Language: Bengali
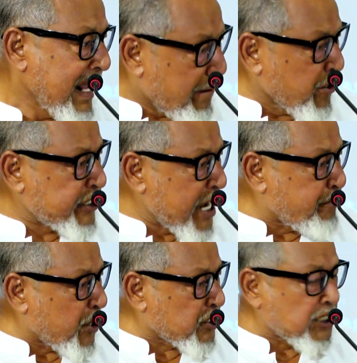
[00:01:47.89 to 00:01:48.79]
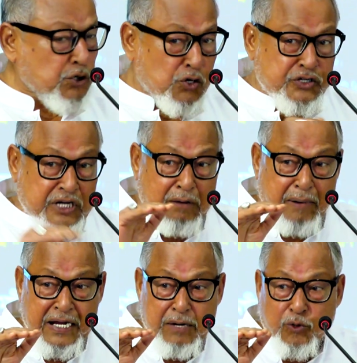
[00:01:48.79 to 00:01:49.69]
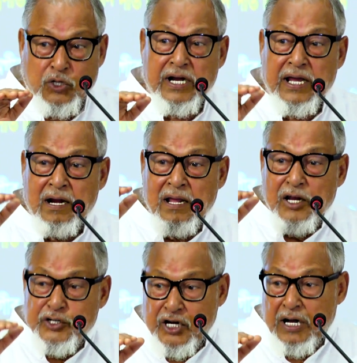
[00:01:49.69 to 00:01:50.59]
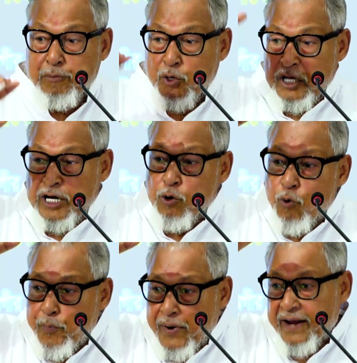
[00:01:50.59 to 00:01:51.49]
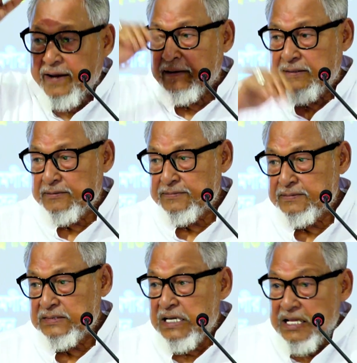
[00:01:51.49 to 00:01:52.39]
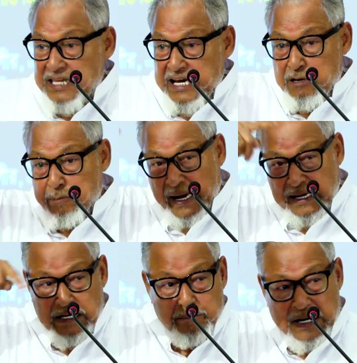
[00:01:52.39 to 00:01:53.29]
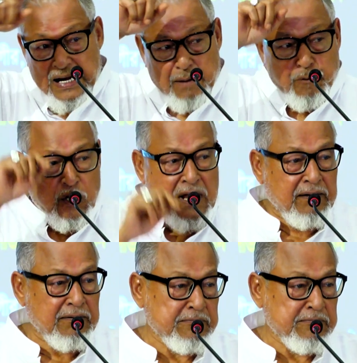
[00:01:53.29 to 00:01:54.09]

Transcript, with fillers: এবং সেই পথটা ছিল সেনাবাহিনী প্রধানের সেনাপ্রধানের উপরে তিন বাহিনী মিলে প্রধান